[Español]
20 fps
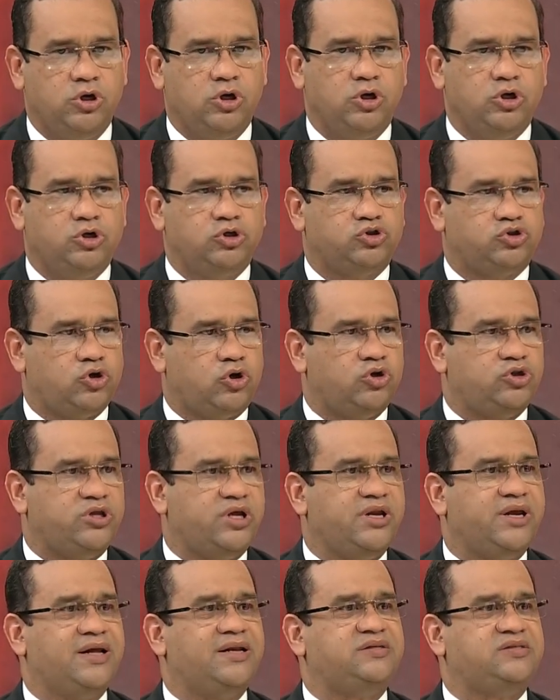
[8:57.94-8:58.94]
solo
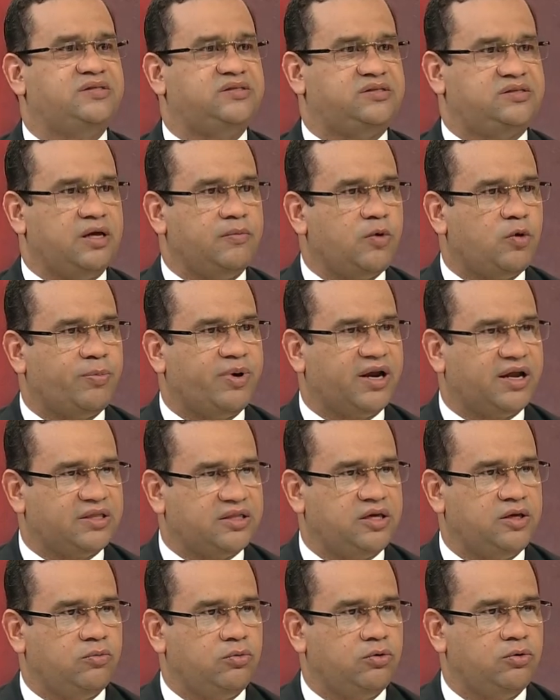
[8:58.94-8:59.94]
tienen el sistema
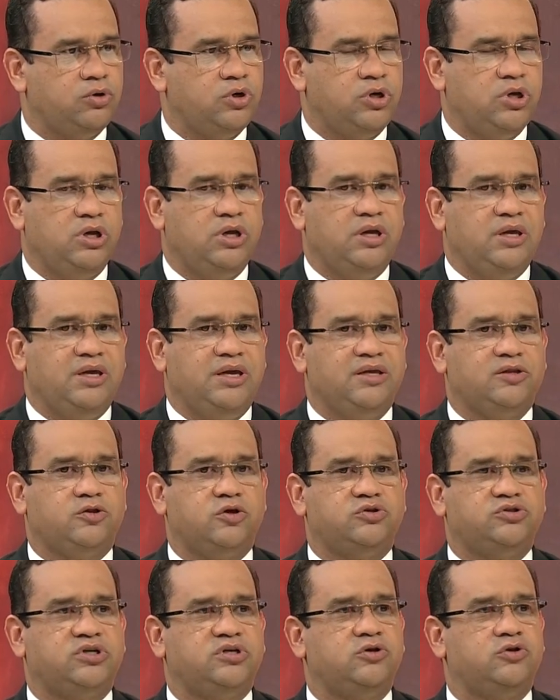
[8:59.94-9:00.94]
operativo. Y
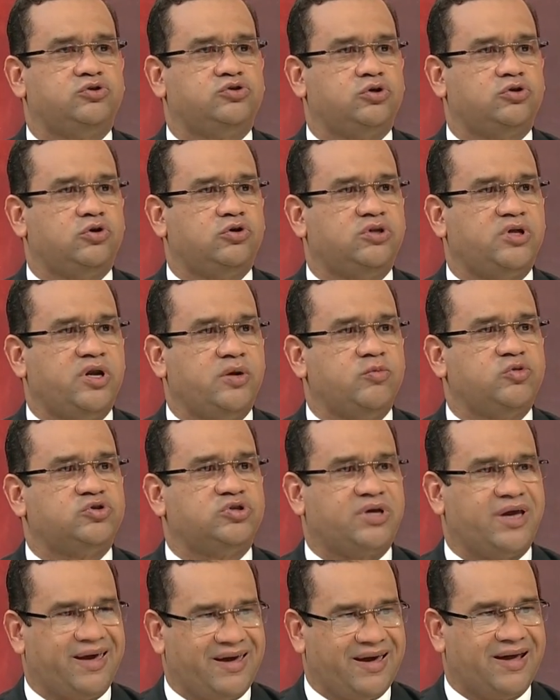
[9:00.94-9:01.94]
entonces nosotros tenemos
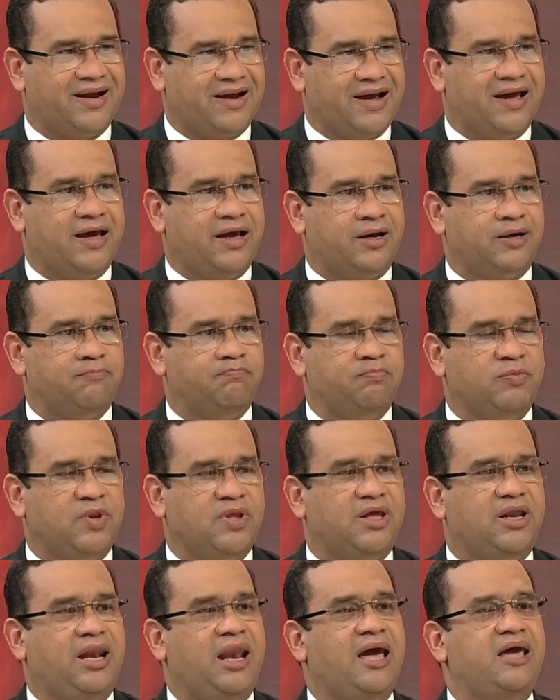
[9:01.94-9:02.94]
que cargar
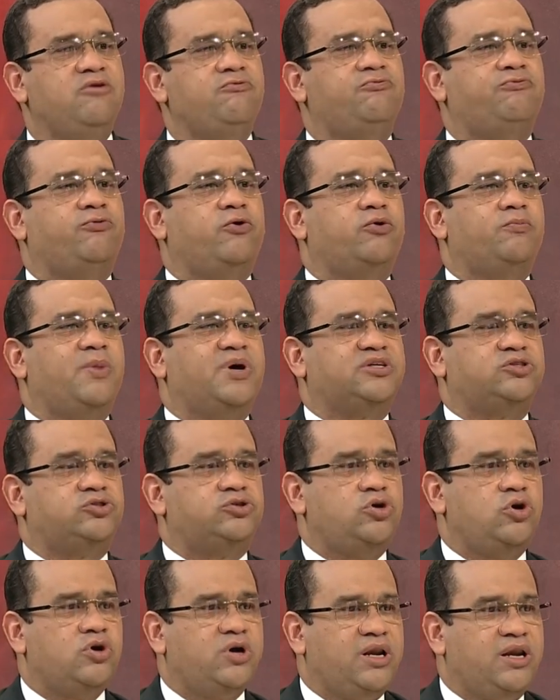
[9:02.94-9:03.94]
la
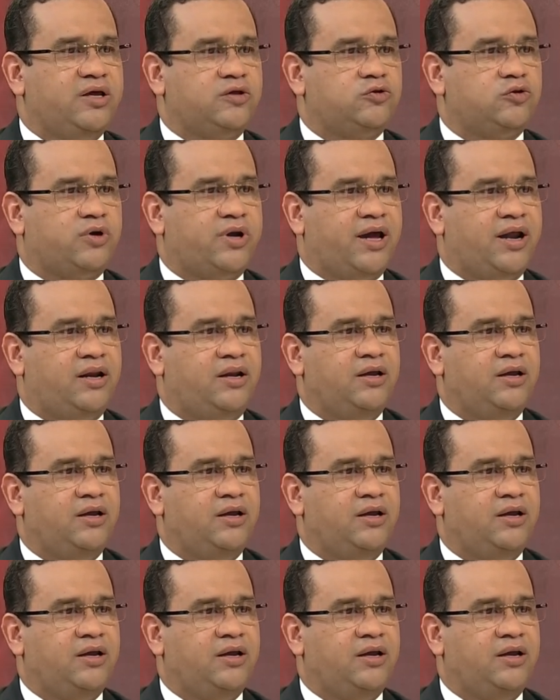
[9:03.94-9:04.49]
información electoral